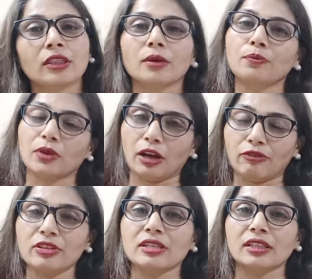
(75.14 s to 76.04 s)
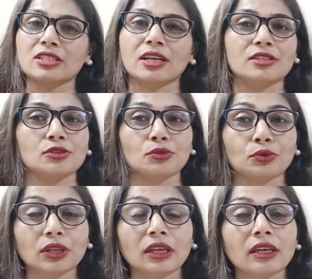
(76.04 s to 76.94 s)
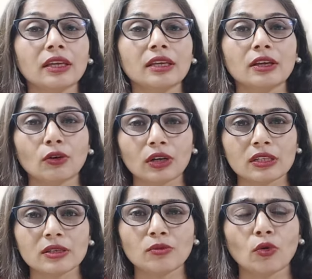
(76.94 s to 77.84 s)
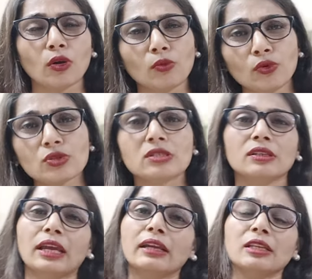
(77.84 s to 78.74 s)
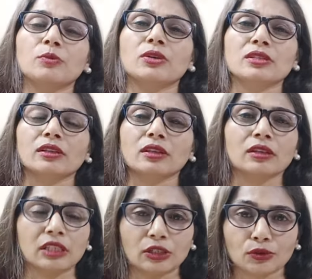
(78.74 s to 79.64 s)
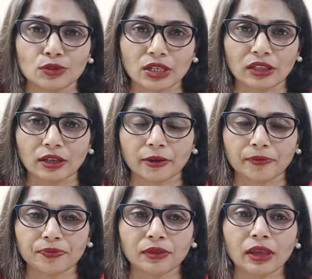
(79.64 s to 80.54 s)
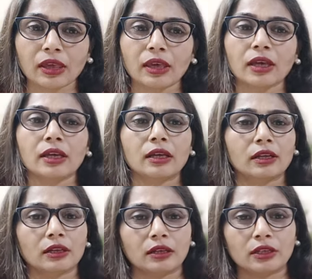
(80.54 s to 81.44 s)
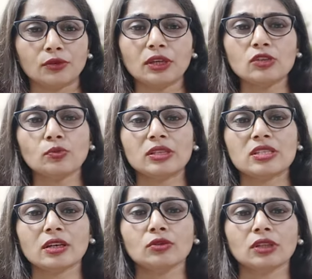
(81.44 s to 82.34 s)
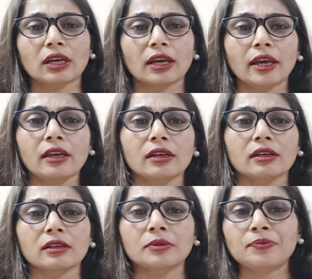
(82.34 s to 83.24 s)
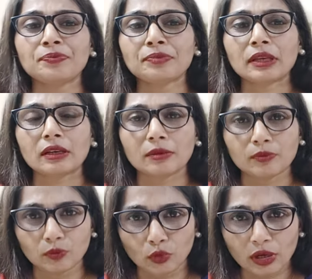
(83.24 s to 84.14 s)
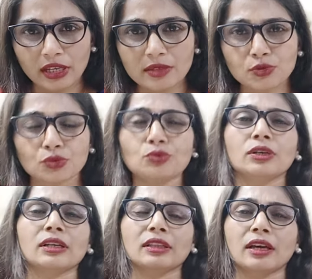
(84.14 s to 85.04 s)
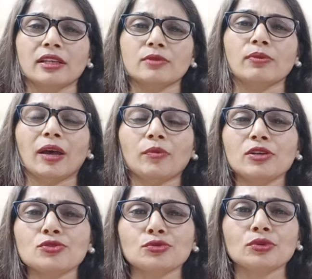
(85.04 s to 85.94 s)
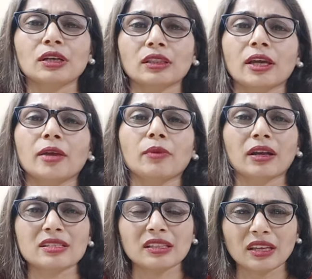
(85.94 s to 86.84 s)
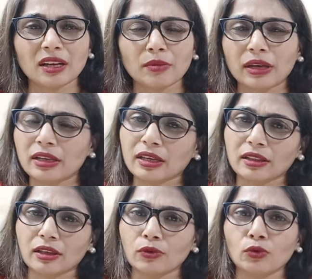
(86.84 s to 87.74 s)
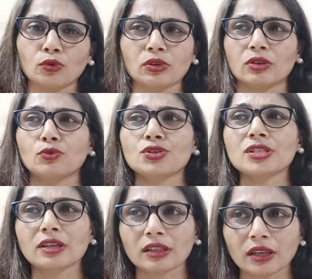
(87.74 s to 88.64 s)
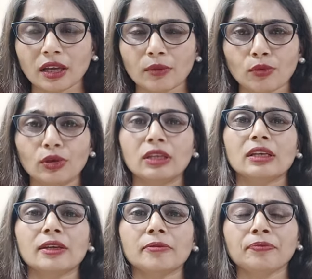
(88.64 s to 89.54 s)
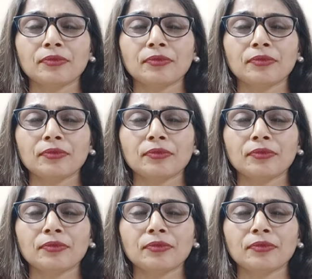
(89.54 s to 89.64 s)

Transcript: तब काफ़ी ज़्यादा चांसेस होते हैं कि ये ऑटिज़म ऑलमोस्ट नाइन्टी परसेंट तक ठीक हो जाता है क्योंकि जो बच्चा होता है बोलना जब शुरू करता है जब बैबलिंग शुरू करता है बारह से तेरह महीने के अंदर वो कोशिश करता है बोलने की